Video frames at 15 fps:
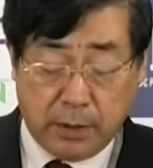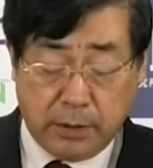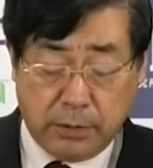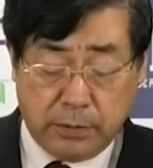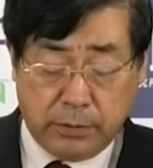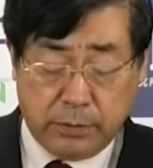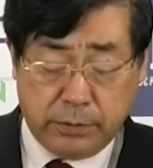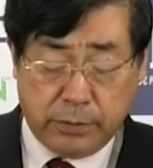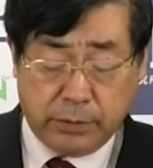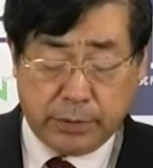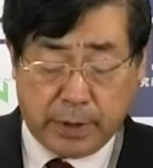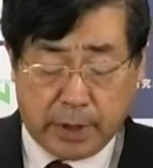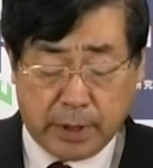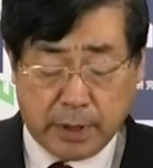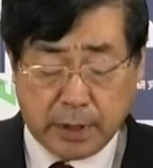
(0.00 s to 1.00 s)
いうよ
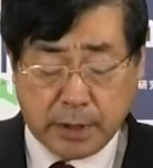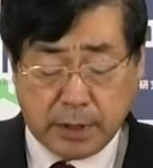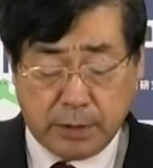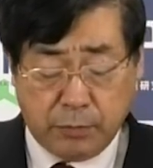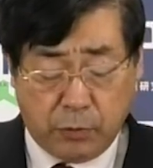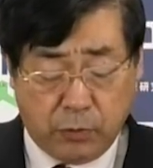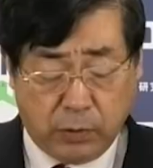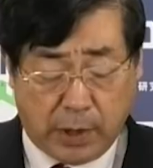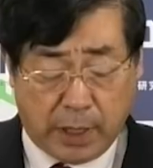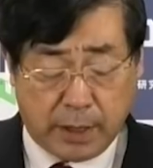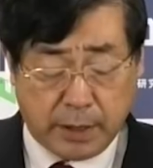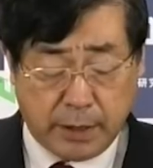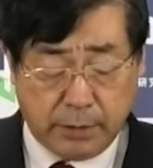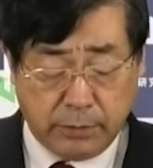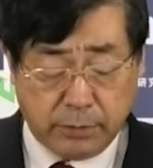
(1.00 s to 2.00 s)
うな話も
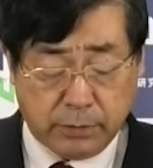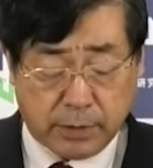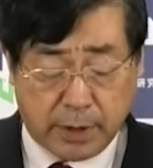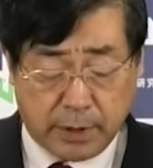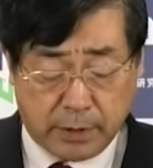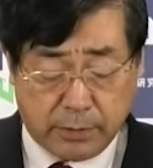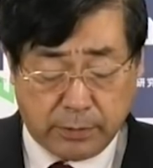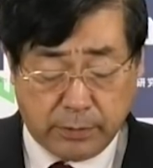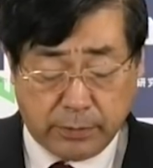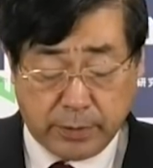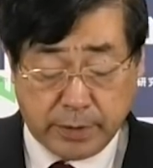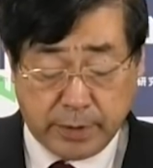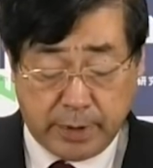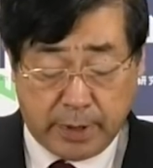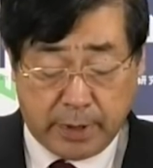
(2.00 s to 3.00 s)
あり得るかなというか
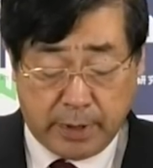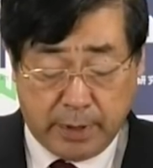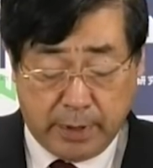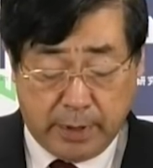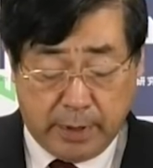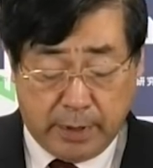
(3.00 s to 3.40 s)
ですね。